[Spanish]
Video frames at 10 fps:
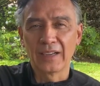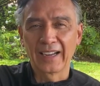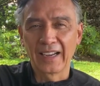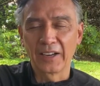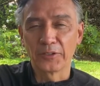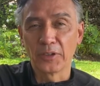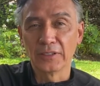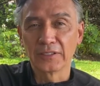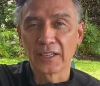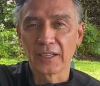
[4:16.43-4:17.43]
la, relación
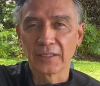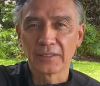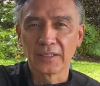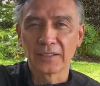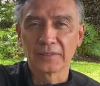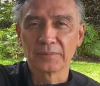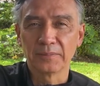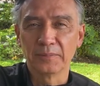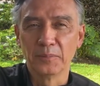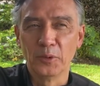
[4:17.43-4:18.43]
entre
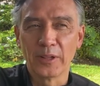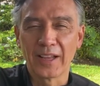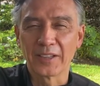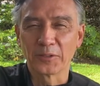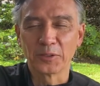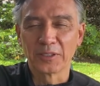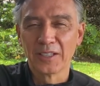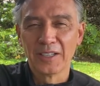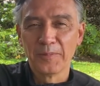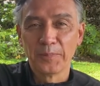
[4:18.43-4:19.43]
Buda y Jesús.
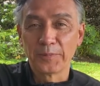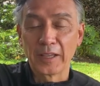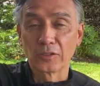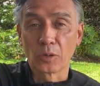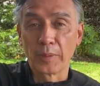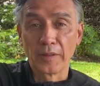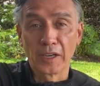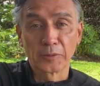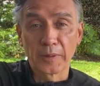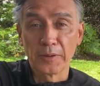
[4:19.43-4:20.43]
Te
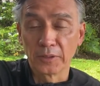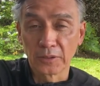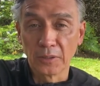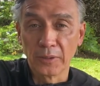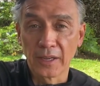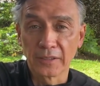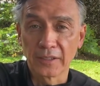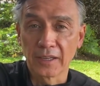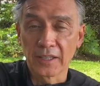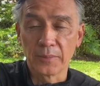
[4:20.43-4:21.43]
sorprenderás, pero no te lo voy a
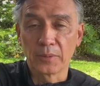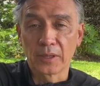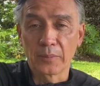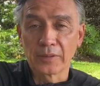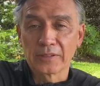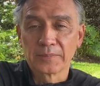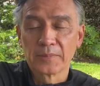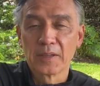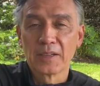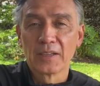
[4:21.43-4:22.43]
decir aquí porque pues,
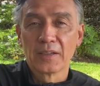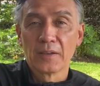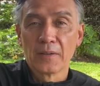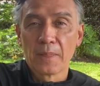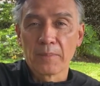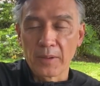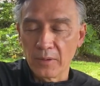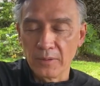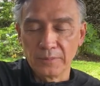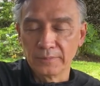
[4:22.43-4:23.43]

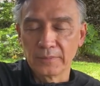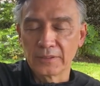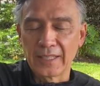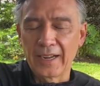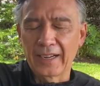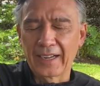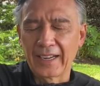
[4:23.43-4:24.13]
pero están